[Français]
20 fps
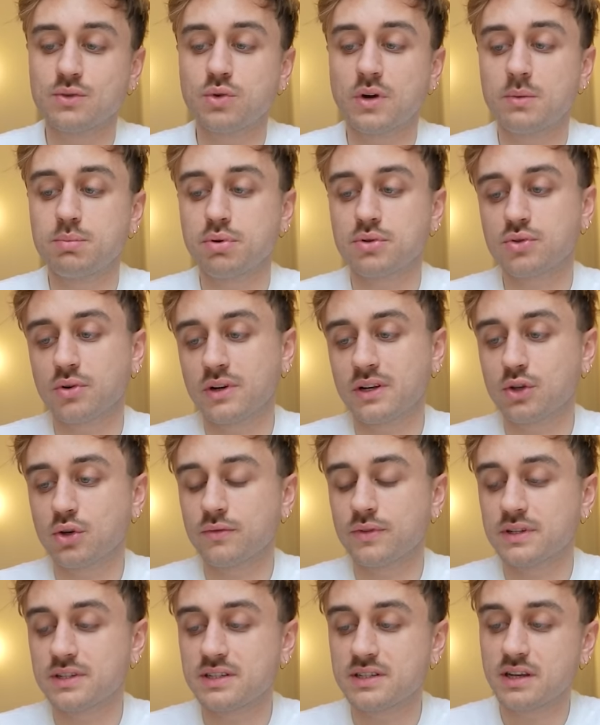étoiles pour
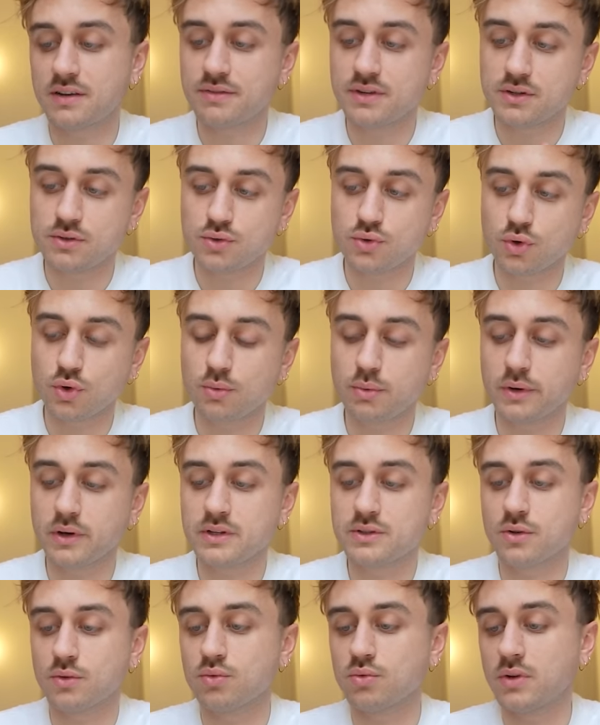186 avis sur Uber
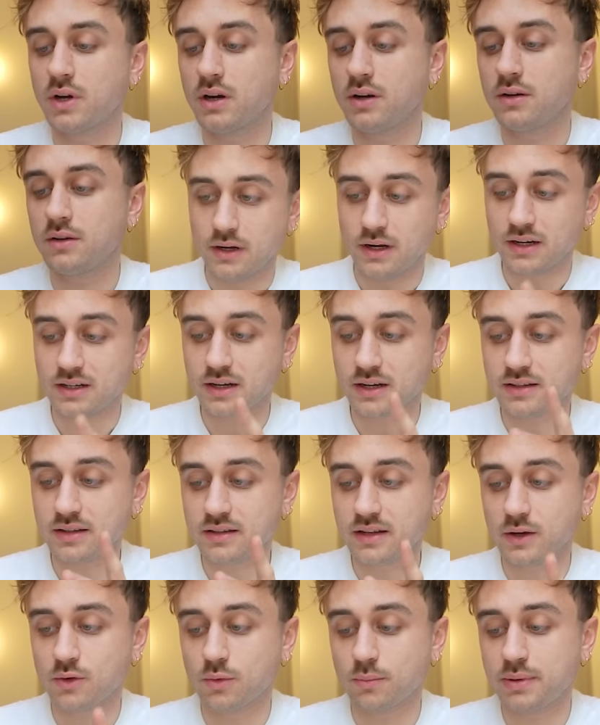en tout cas. La carte est
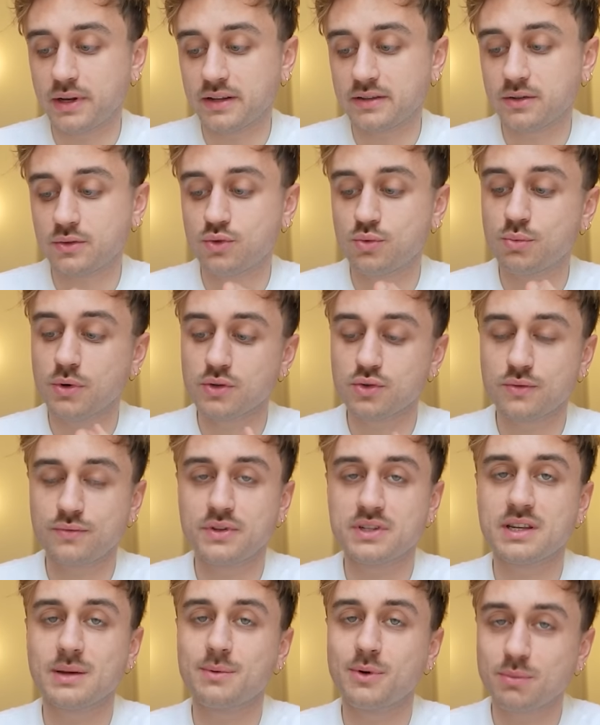très complète, du moins
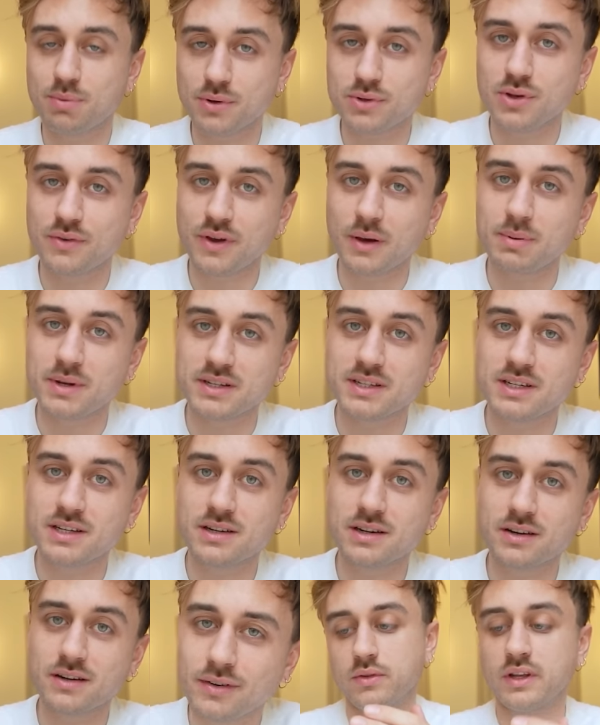suffisamment pour se faire
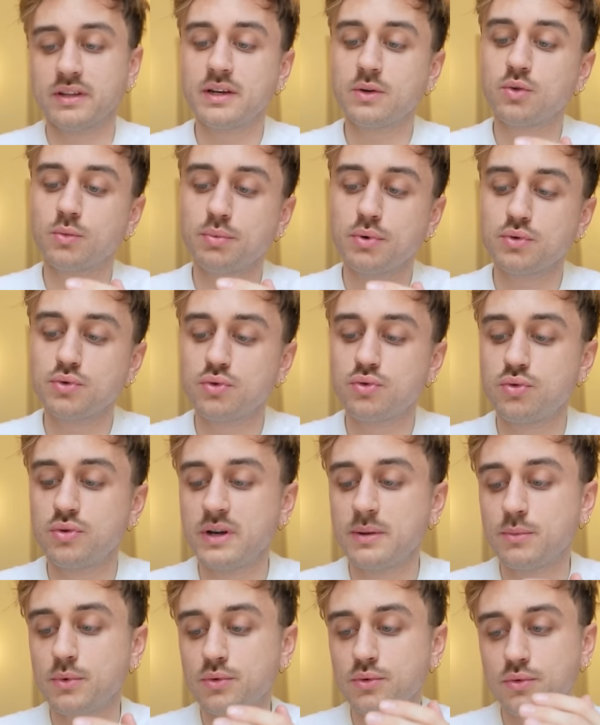plaisir. On a des combos du coup
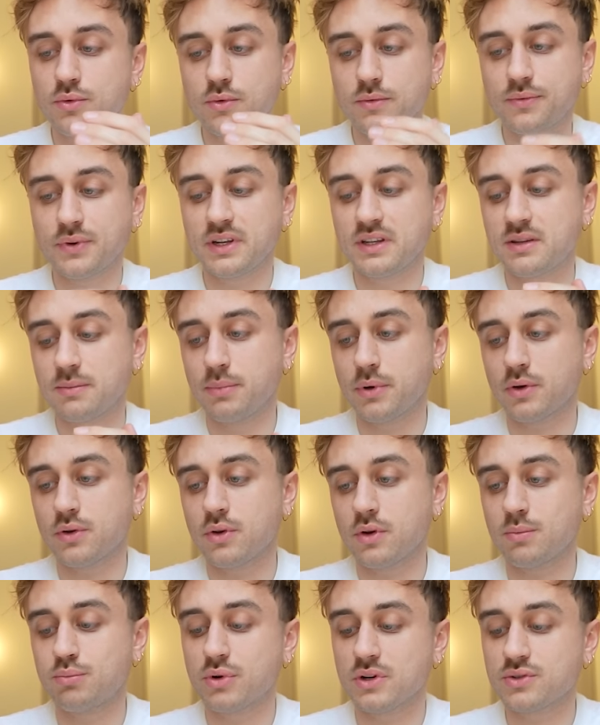les menus frites,
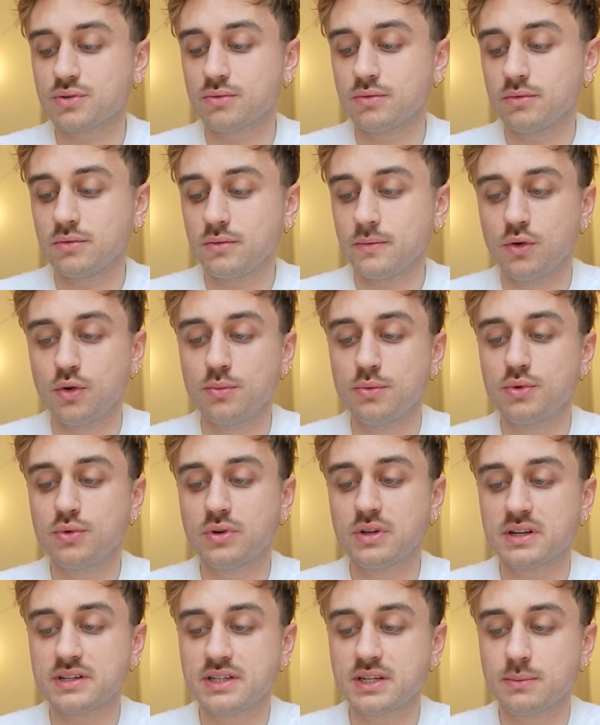burger, boissons. Le menu
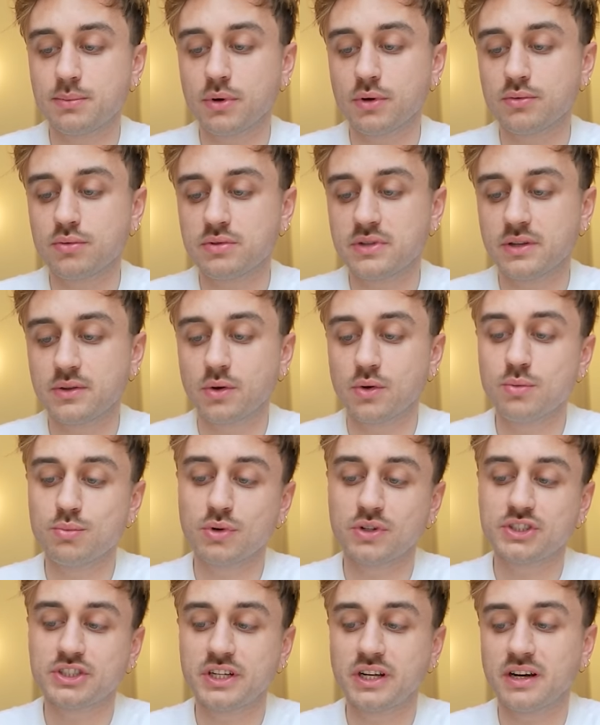classique Burgoose étant le
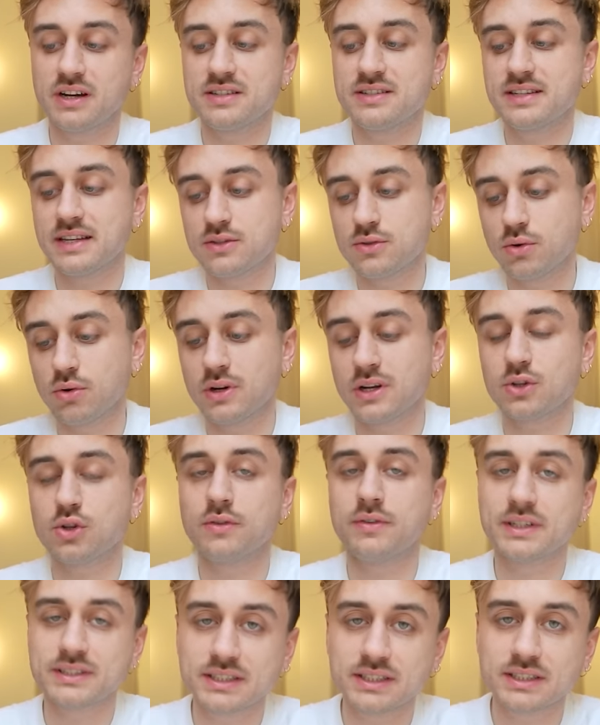moins cher à 16,80€